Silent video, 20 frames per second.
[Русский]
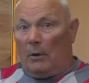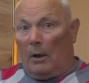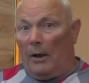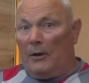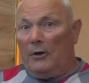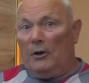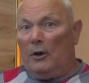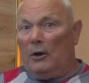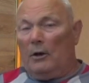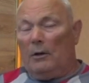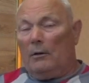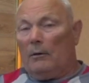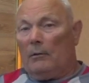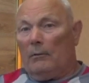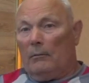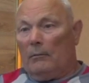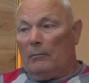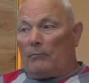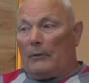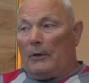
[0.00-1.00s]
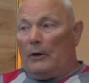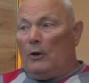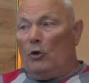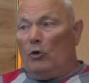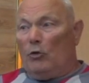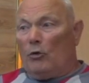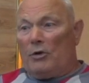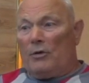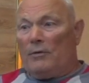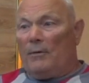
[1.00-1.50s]
они не
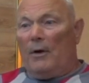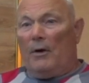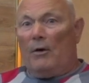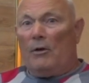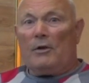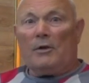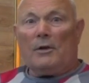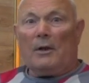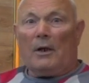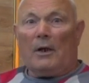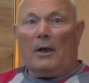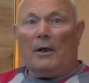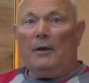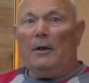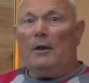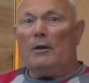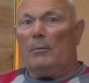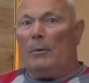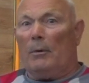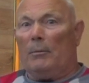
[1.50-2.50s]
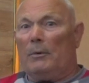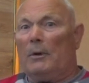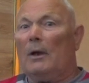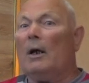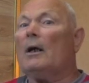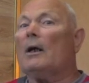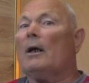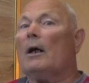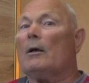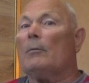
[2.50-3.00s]
усваиваются организмом
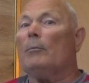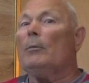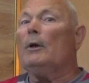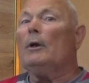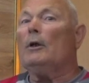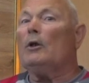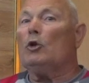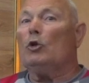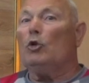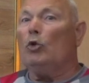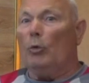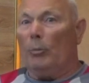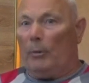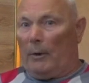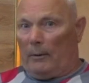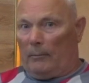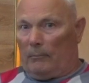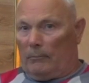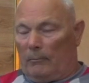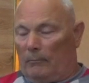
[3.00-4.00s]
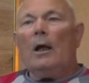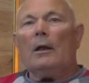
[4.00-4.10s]
так, как мы думаем.